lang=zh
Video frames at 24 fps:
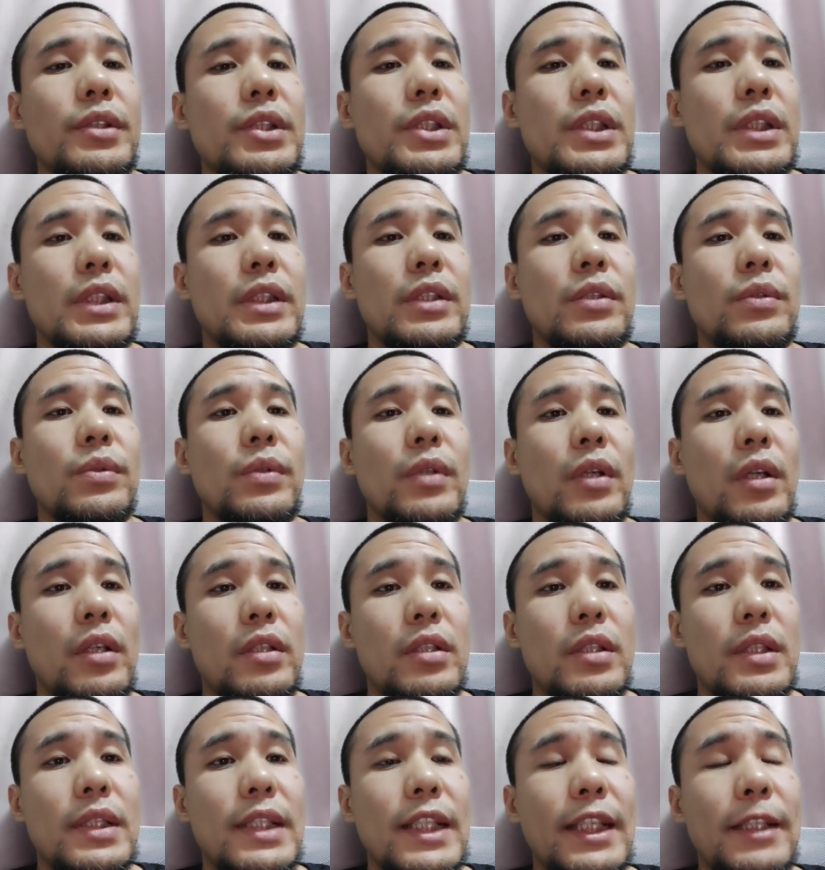十一月二
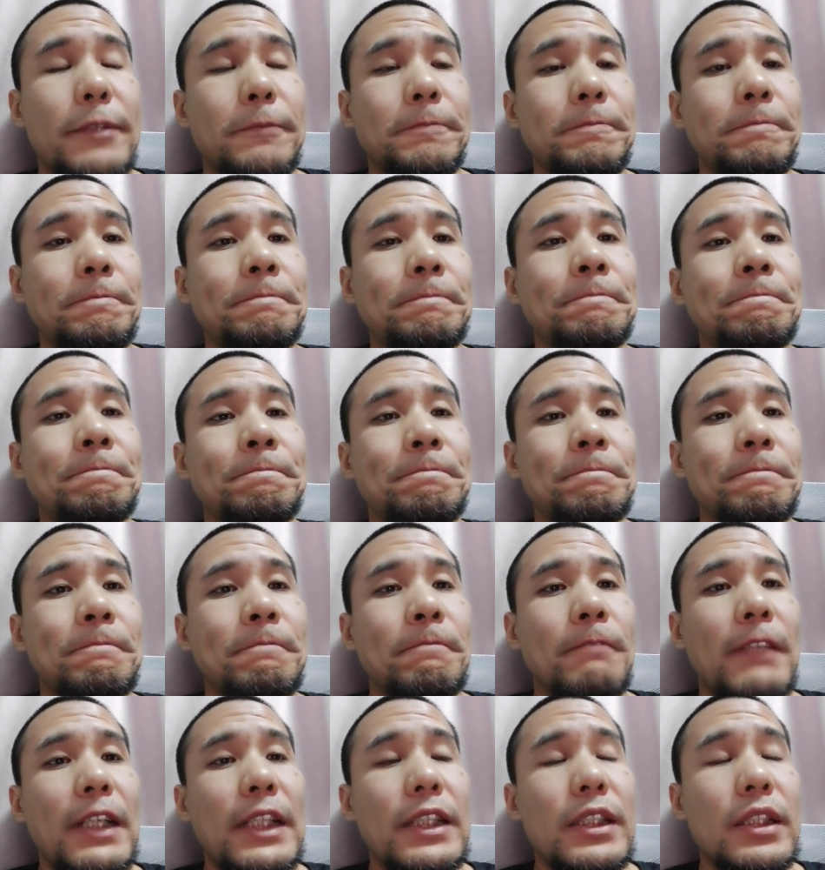十三
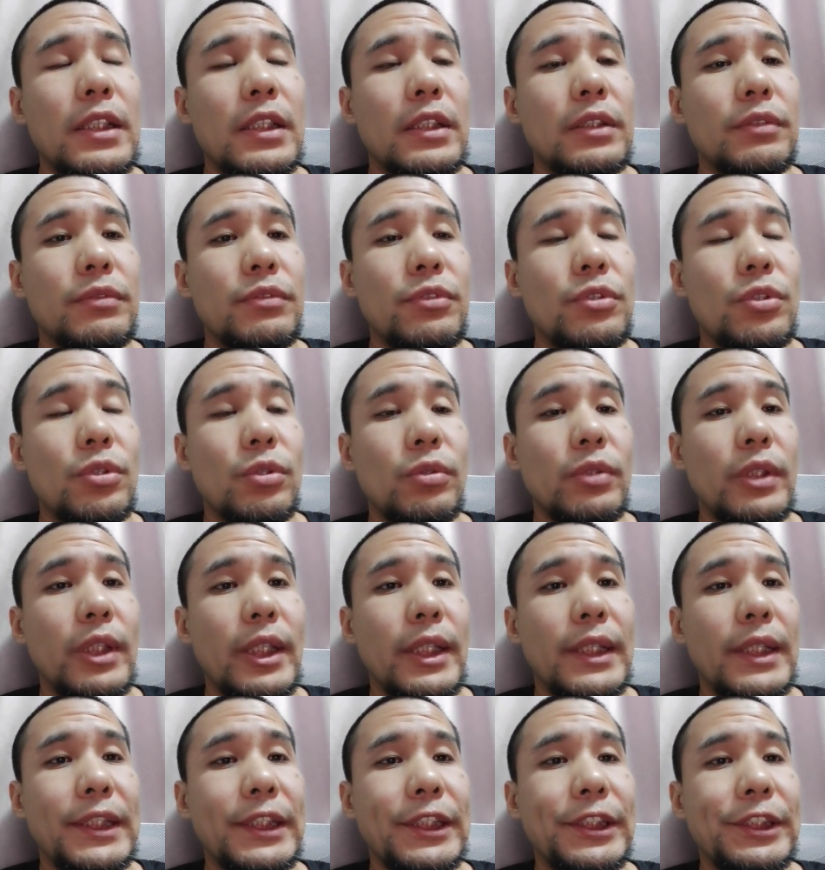晚上九
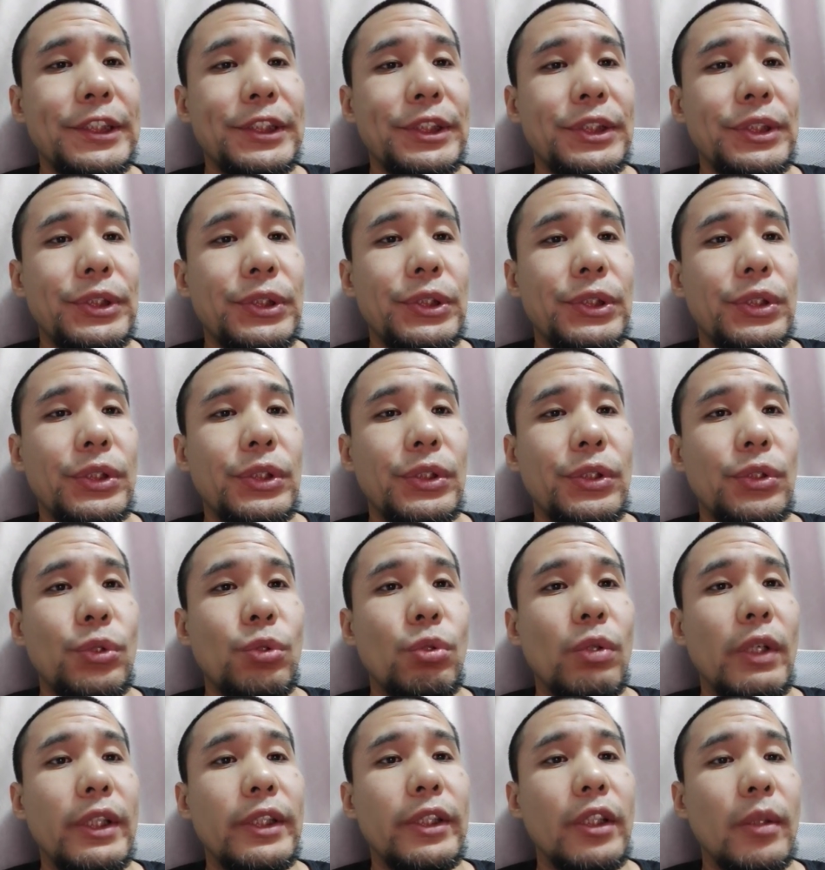点
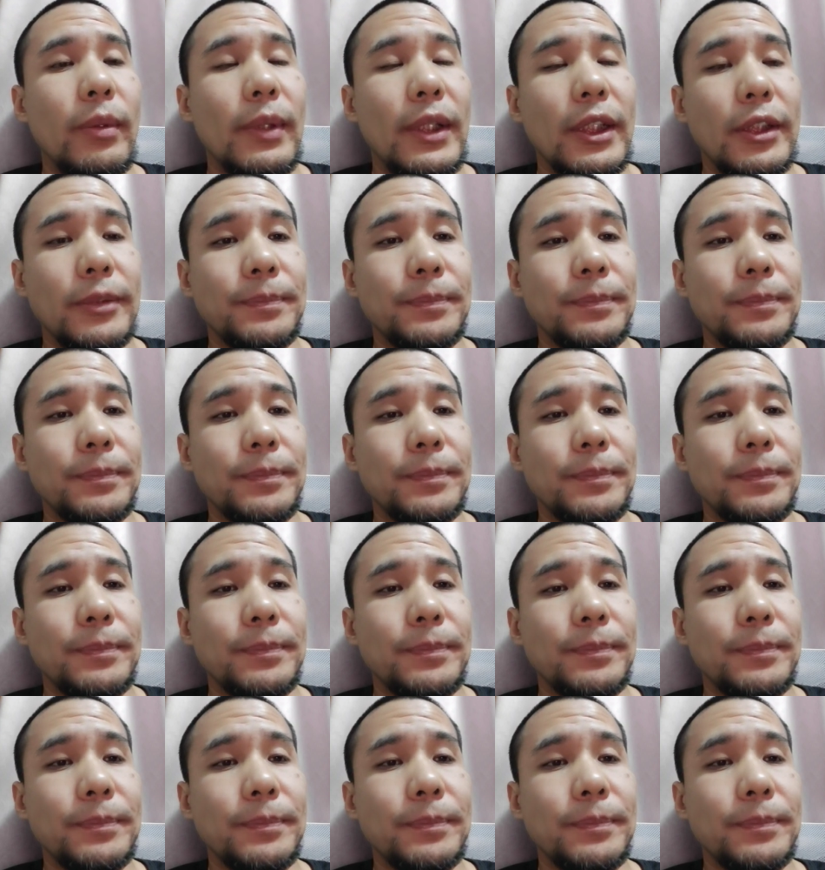多一点吧。